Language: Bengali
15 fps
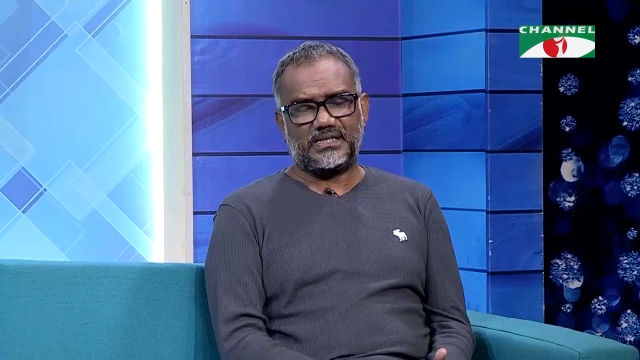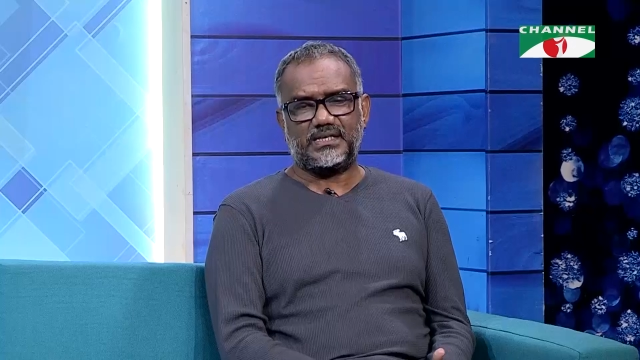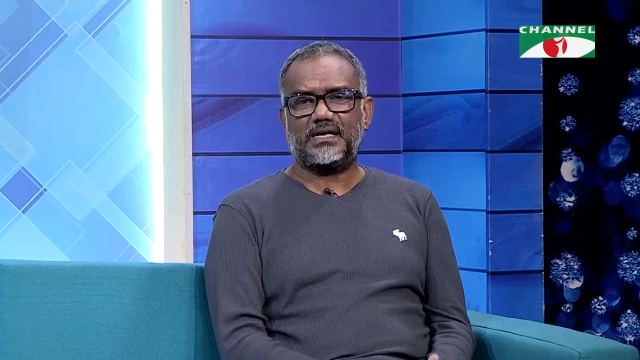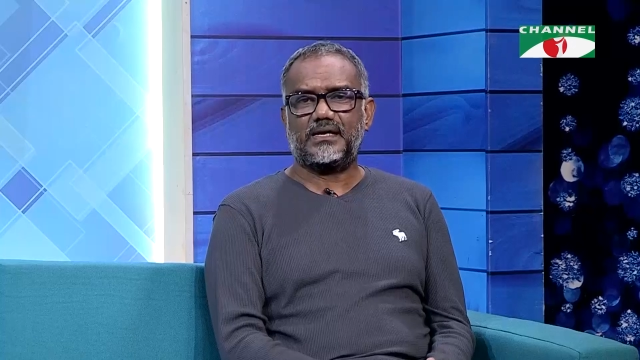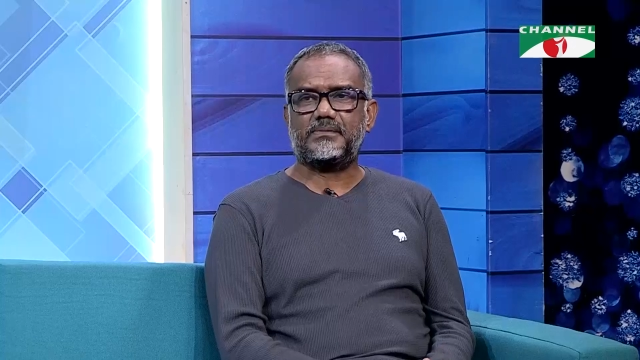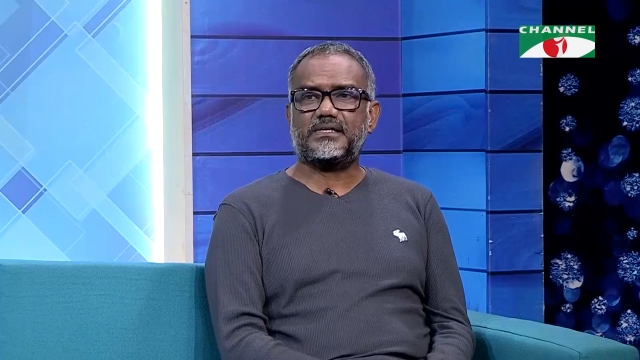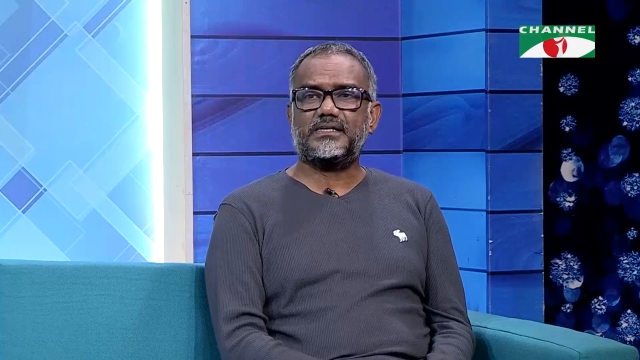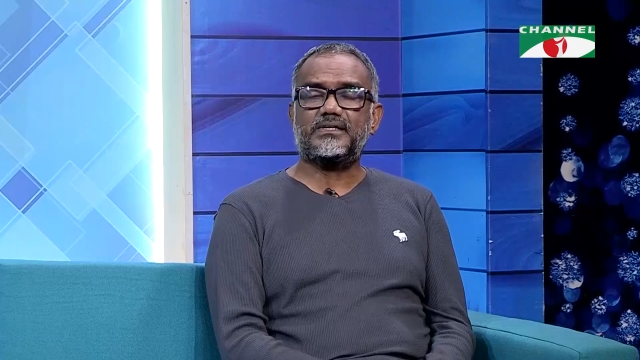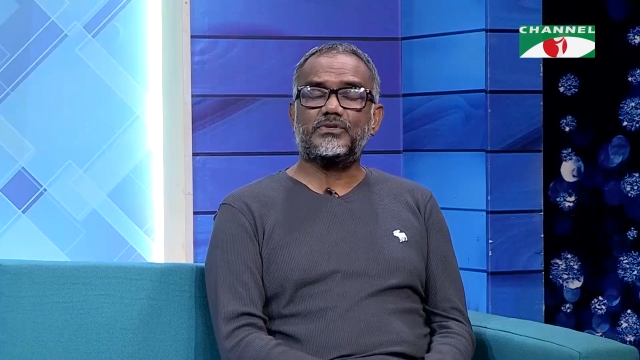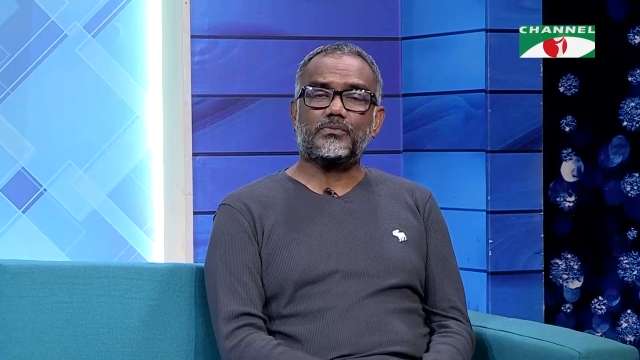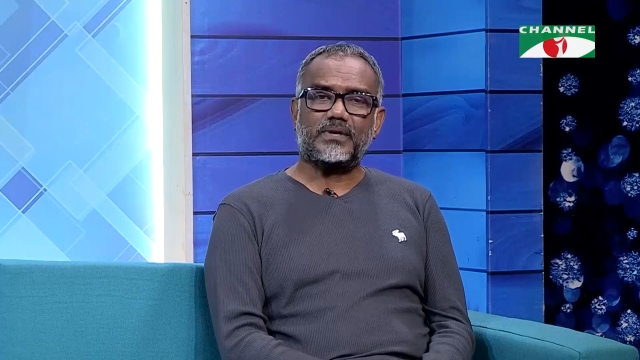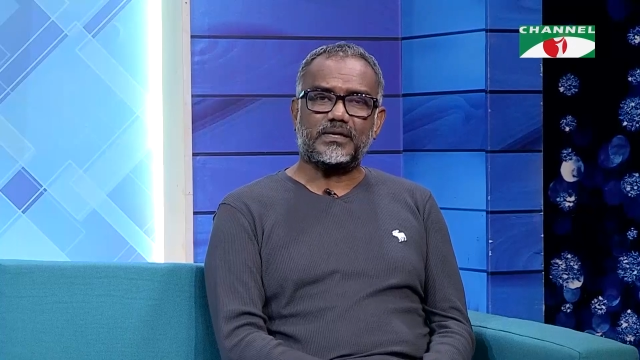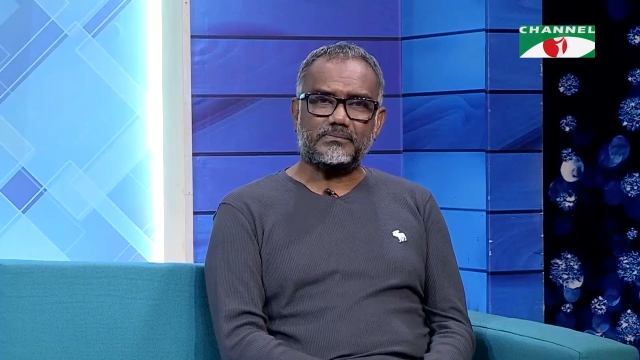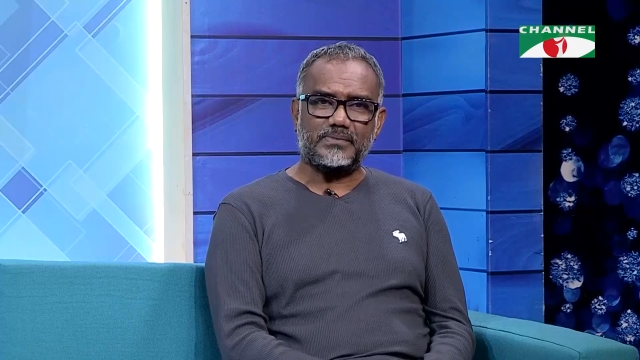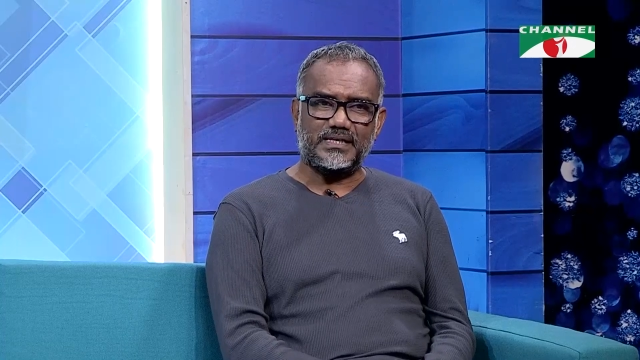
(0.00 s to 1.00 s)
গিয়ে আমাদের
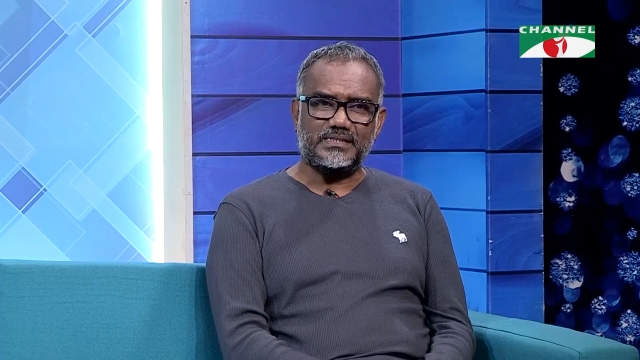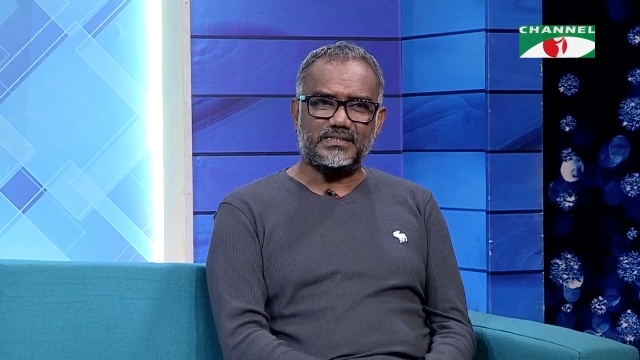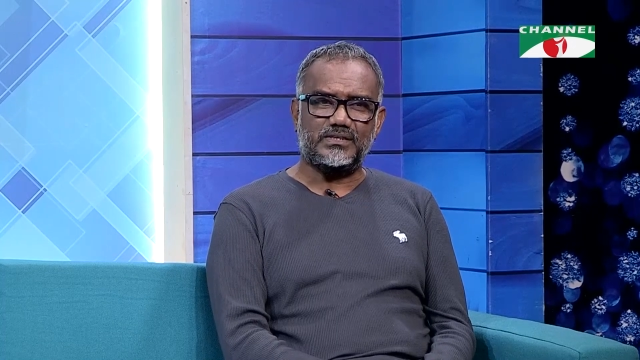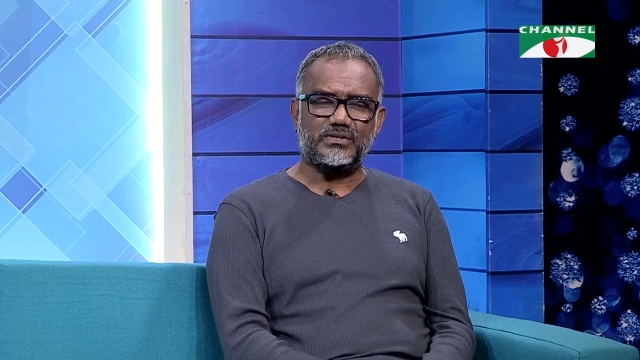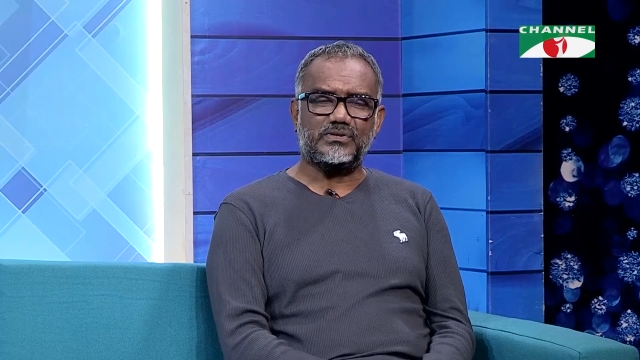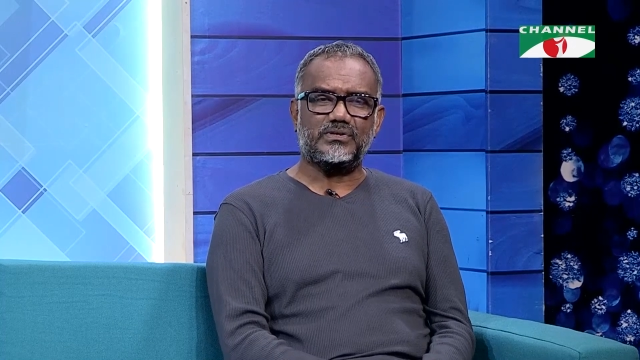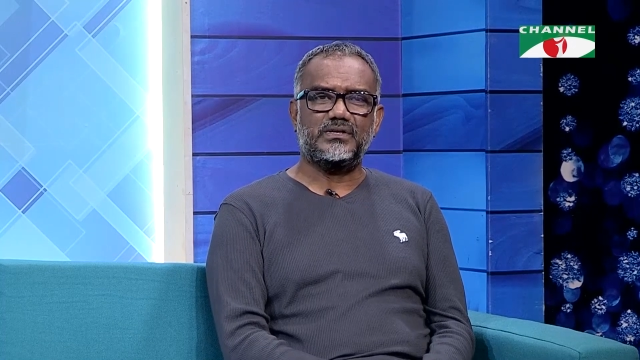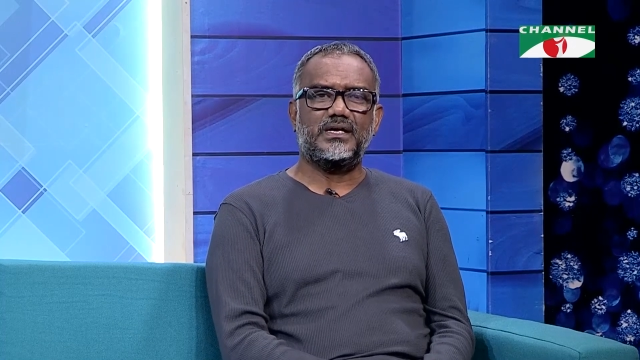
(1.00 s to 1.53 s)
নোমান ভাই ছিল